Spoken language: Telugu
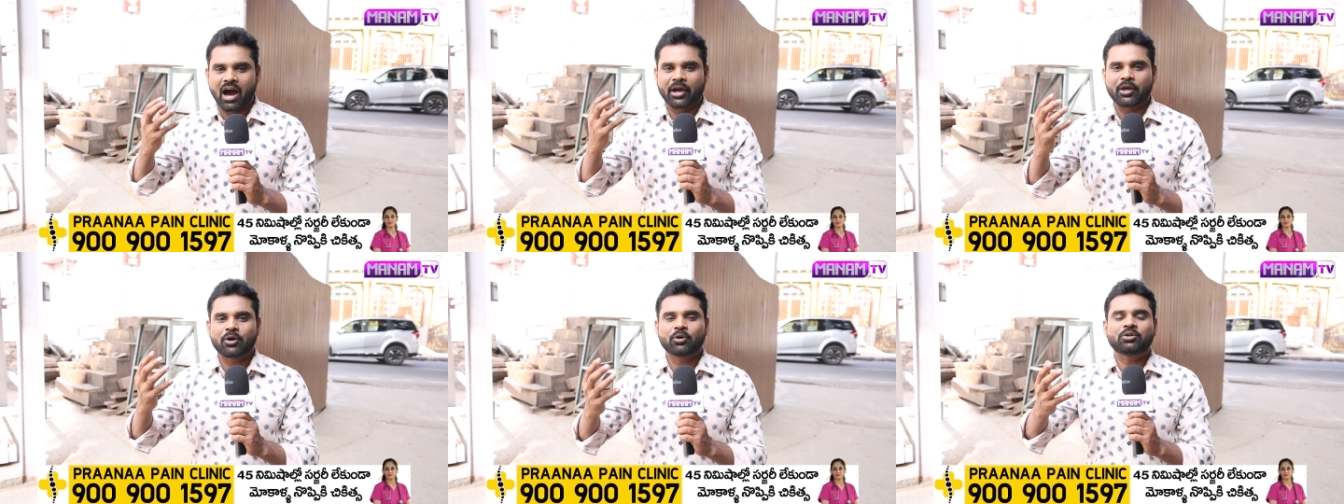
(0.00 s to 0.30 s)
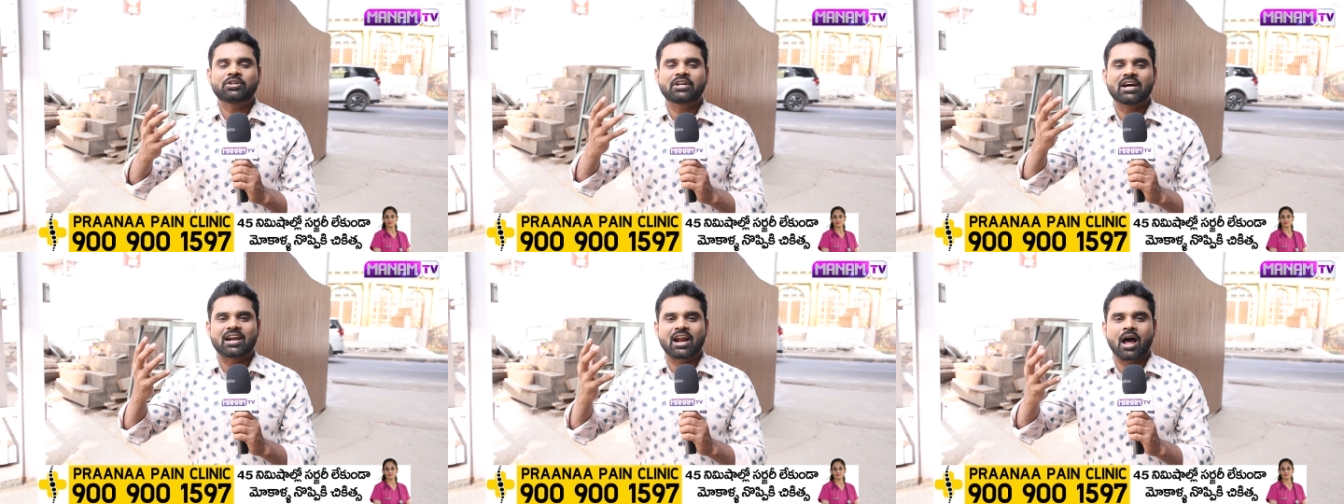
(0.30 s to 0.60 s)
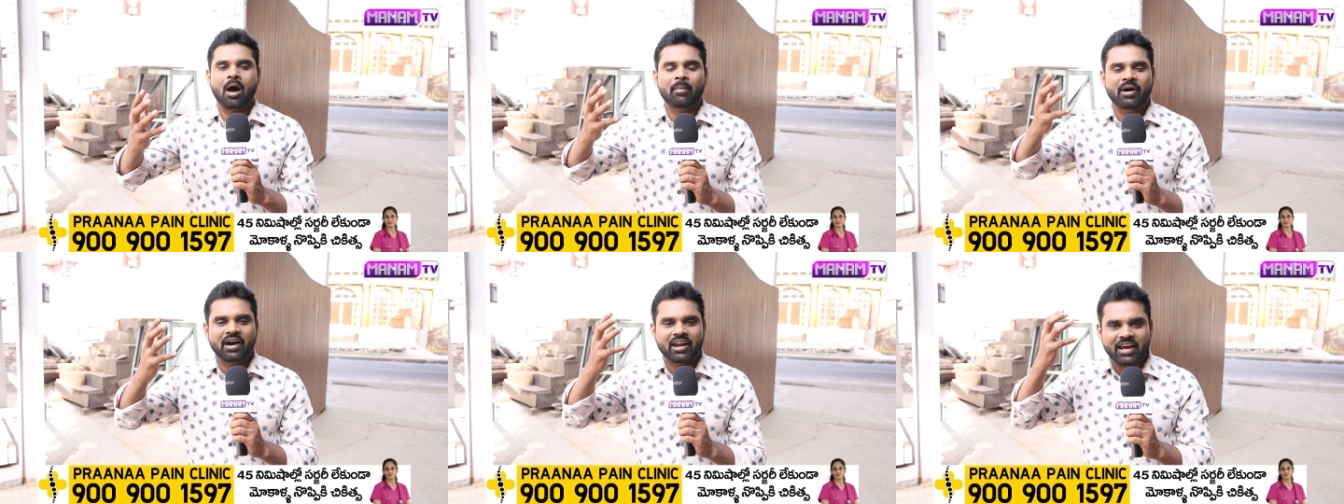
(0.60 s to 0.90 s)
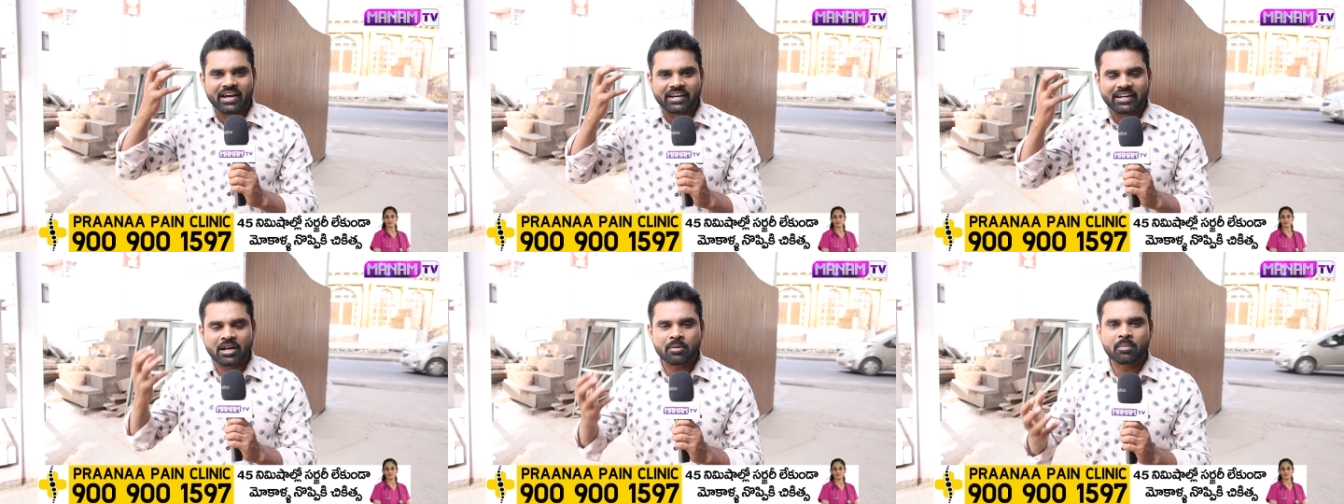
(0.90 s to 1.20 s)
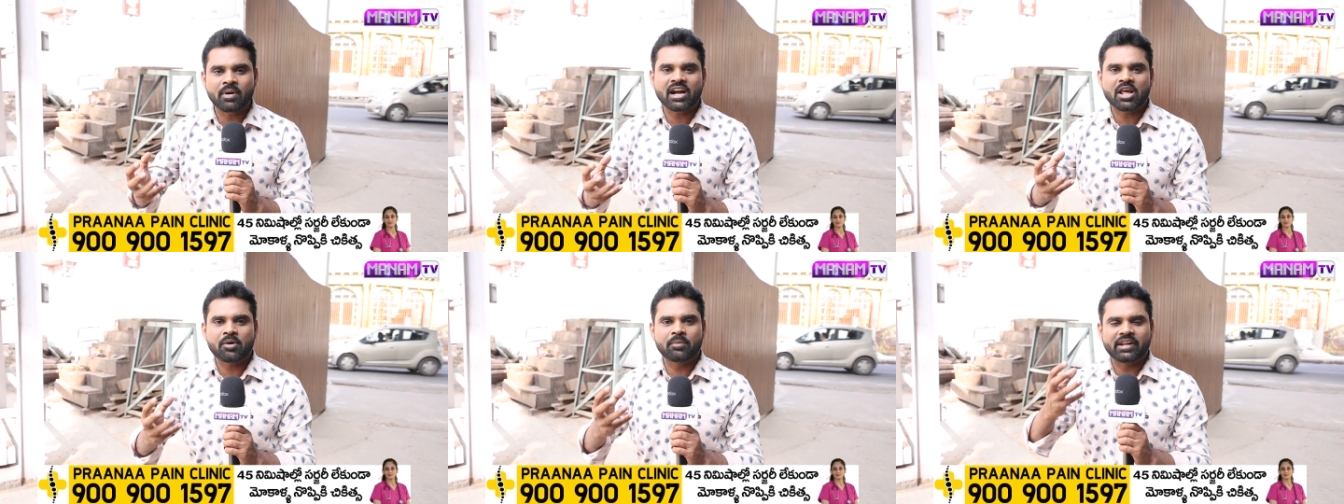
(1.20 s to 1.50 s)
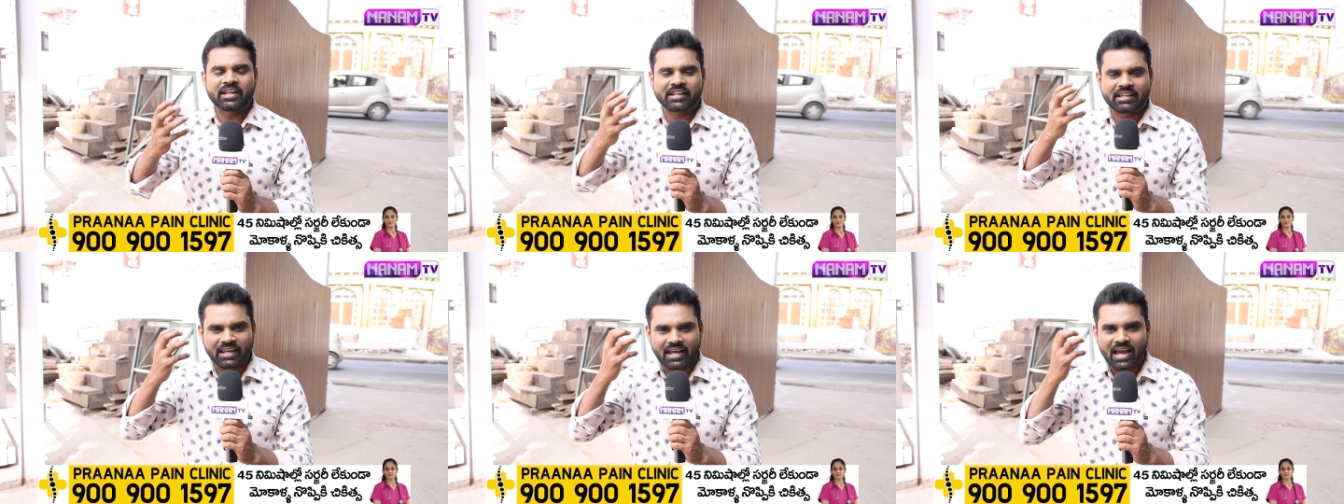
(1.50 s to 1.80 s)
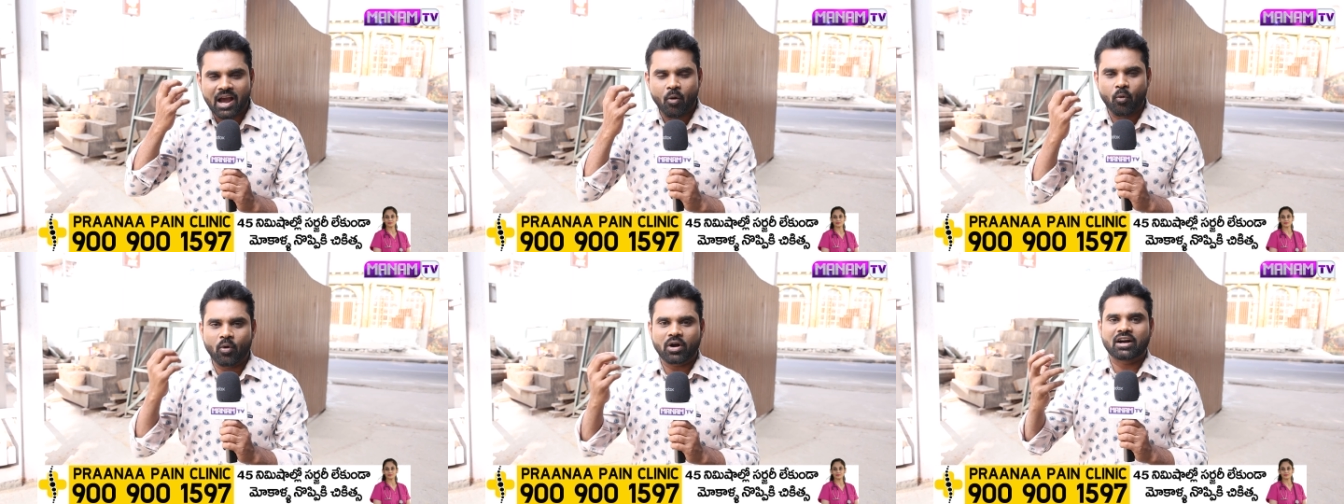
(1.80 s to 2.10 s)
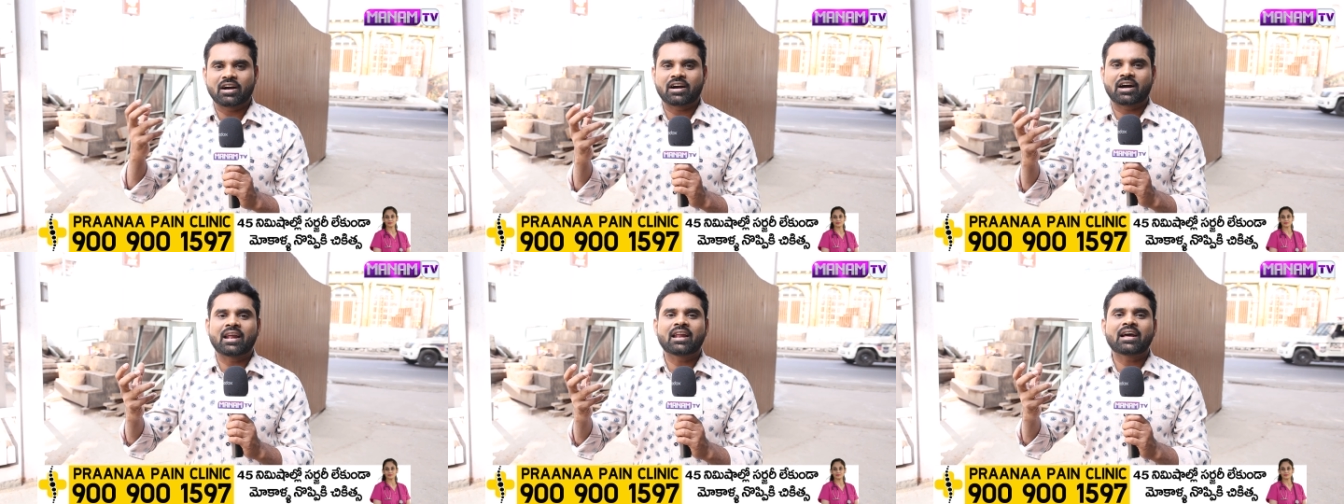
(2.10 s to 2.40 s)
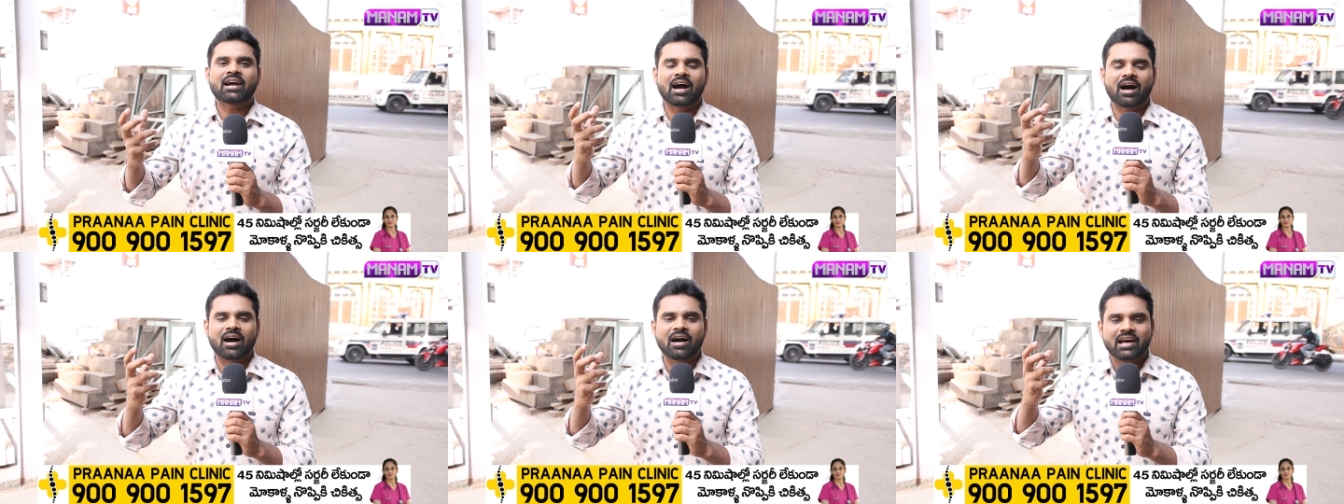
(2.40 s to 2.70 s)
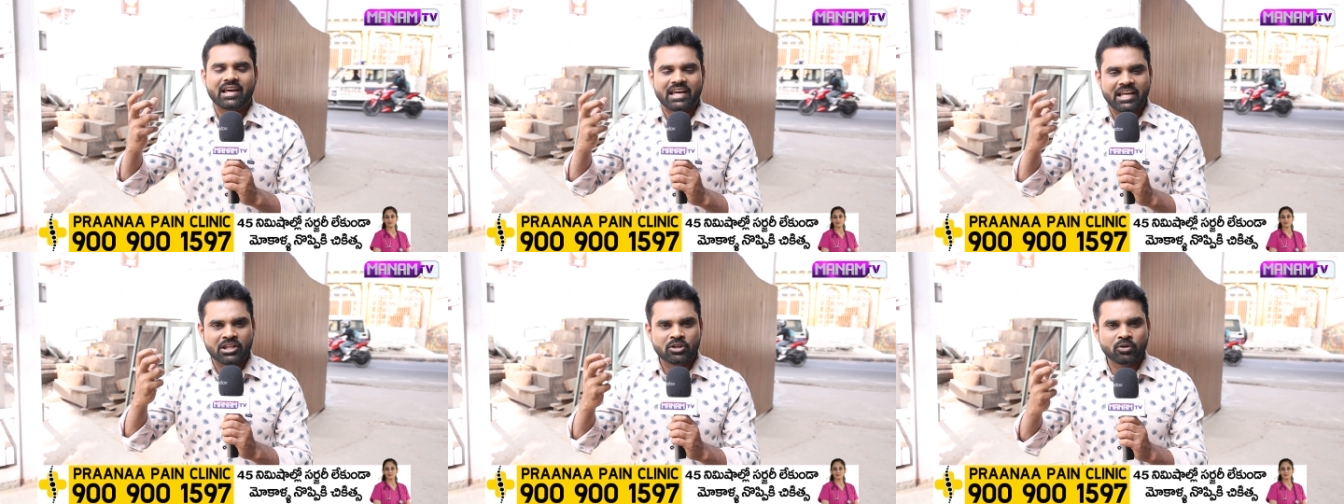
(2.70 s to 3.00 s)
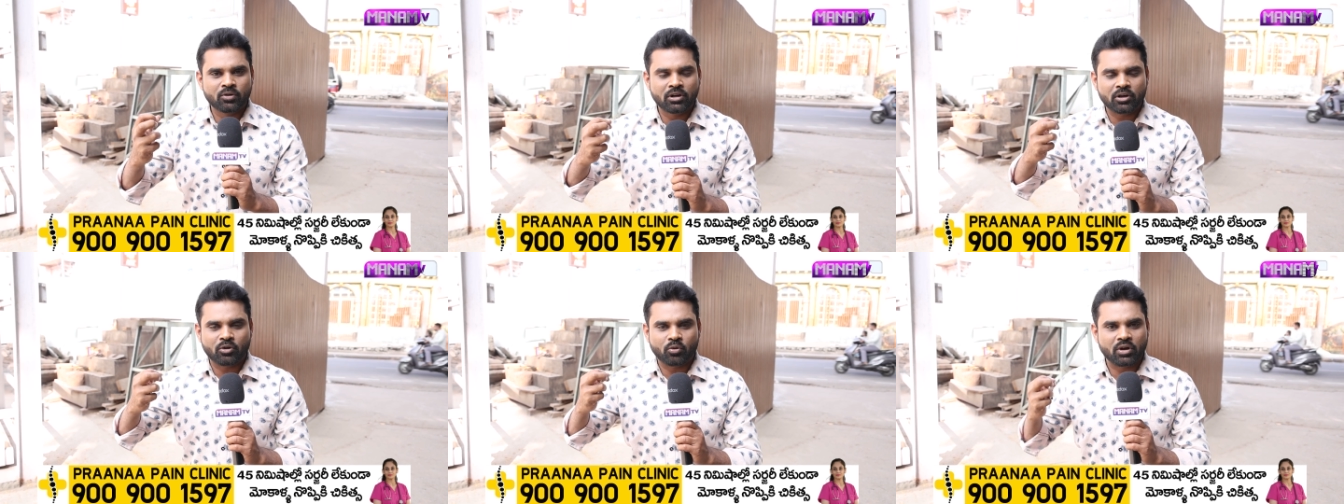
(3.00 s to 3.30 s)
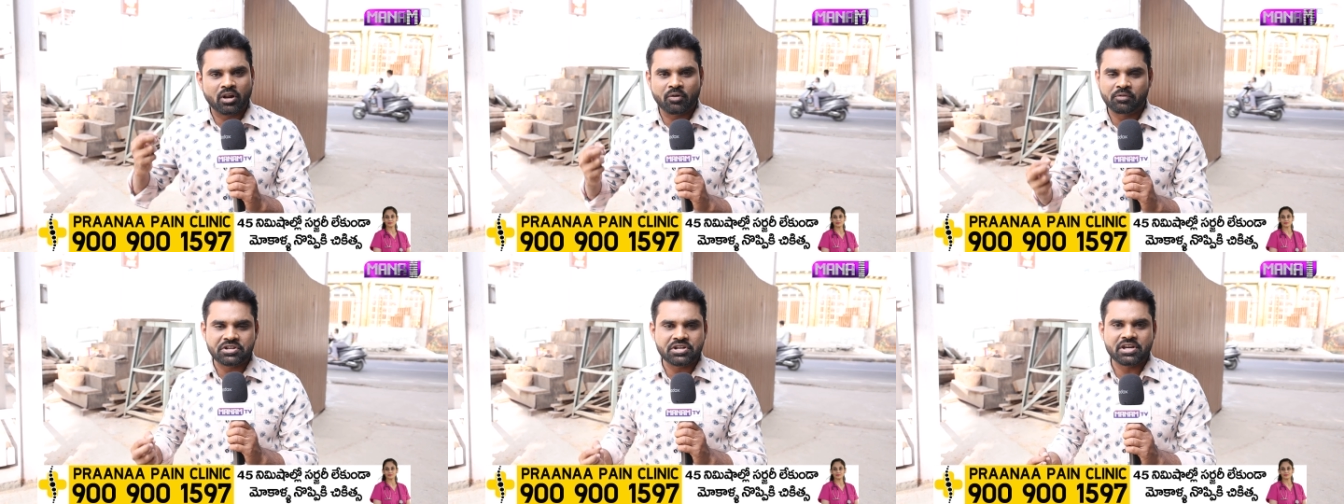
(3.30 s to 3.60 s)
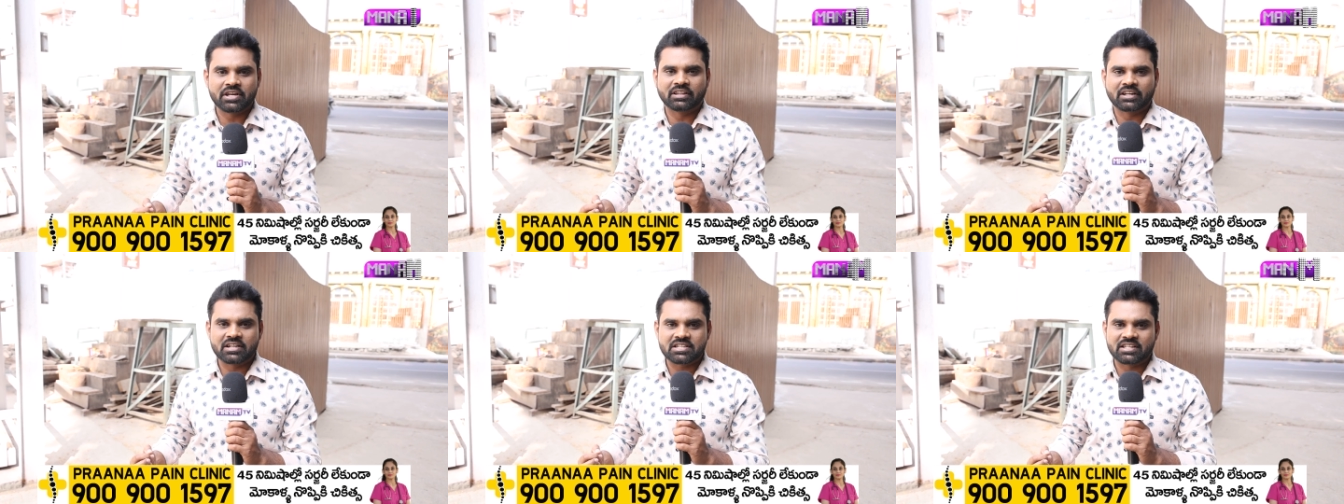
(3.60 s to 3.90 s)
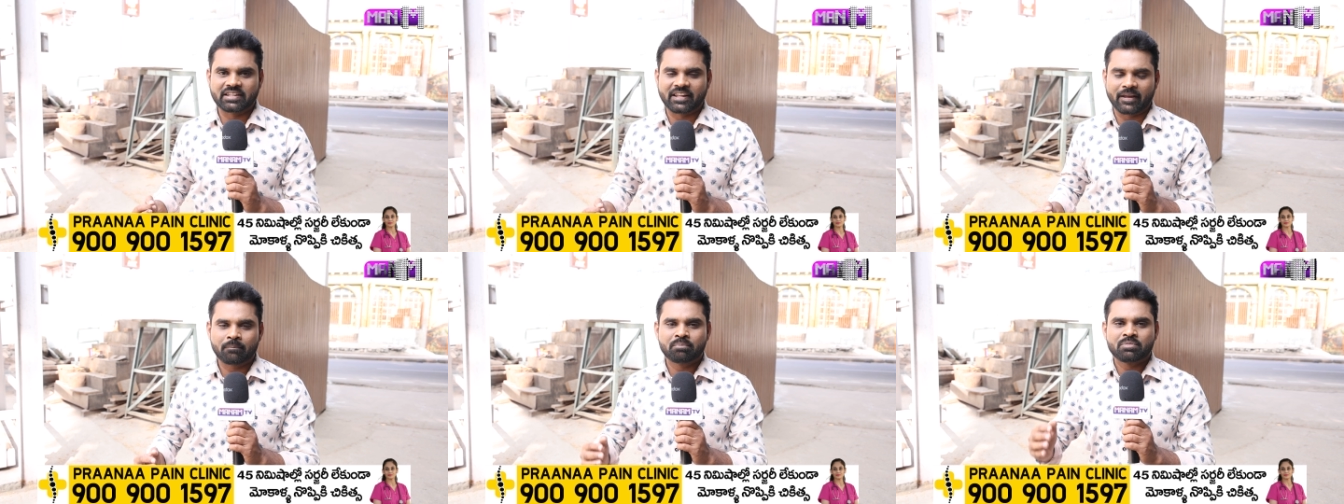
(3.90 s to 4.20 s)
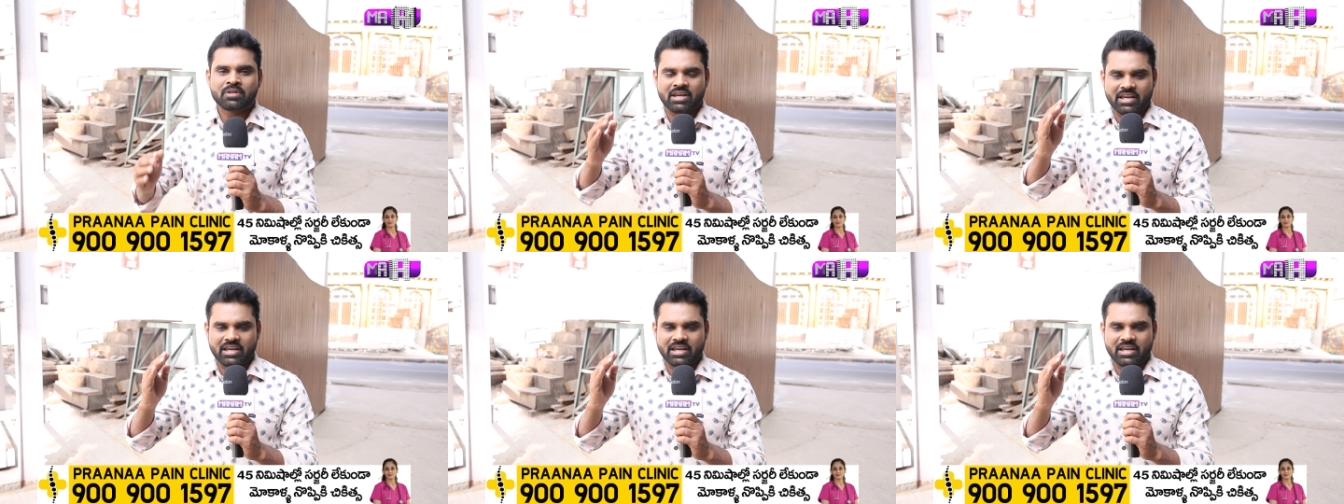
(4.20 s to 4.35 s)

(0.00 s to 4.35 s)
అయోధ్య రామాలయ నిర్మాణం అనేది ఒక కళగా హిందువులకు ఉన్న విషయం తెలిసింది